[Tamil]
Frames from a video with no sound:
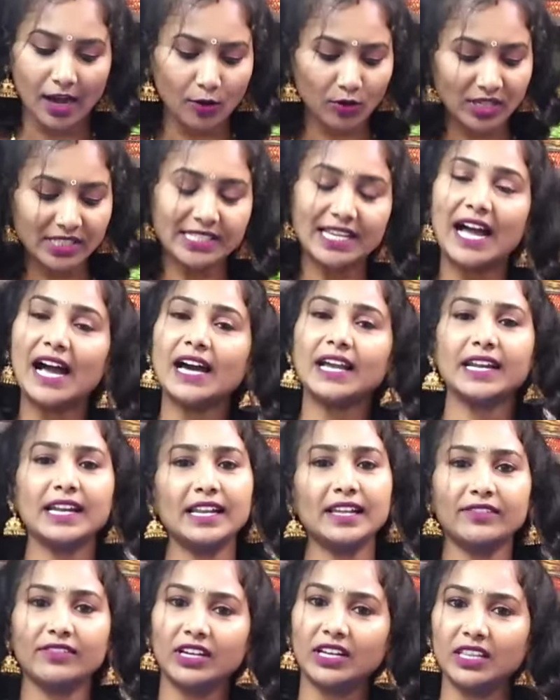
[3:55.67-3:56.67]
அவங்க
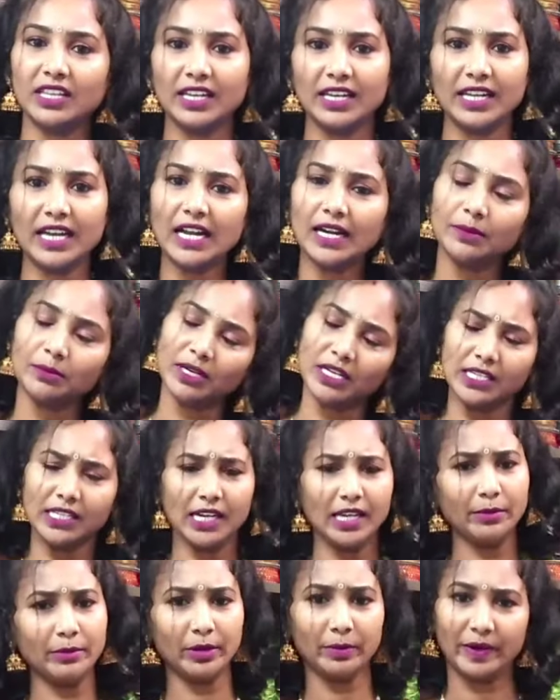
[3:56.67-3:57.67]
சாரிலே வருது இல்லையா நம்ம
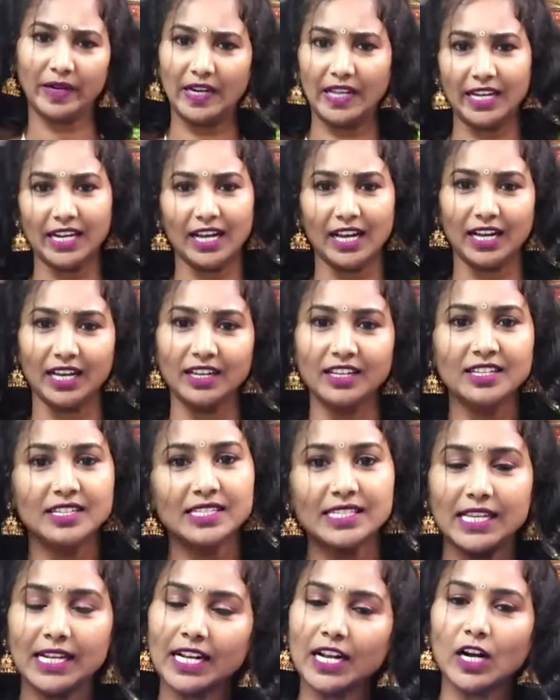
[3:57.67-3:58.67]
அதுலயுமே பண்ணிக்கலாங்க
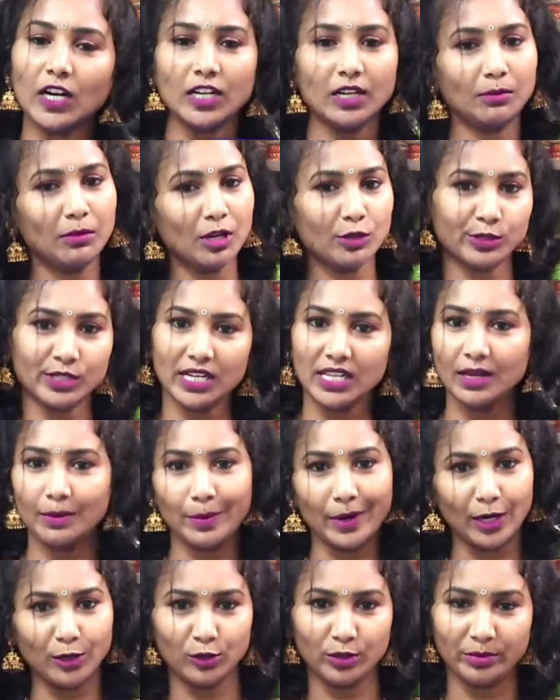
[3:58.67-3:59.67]
சில்க் காட்டன் ப்ளவுஸ்ல
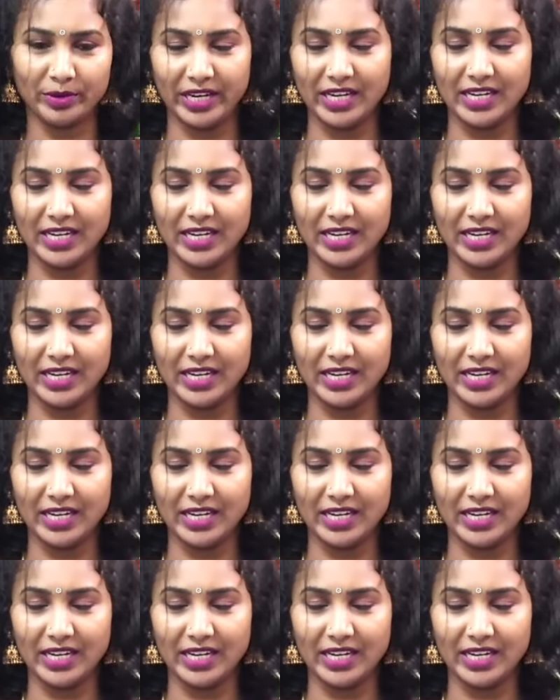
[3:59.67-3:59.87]
தான் பண்ணோம்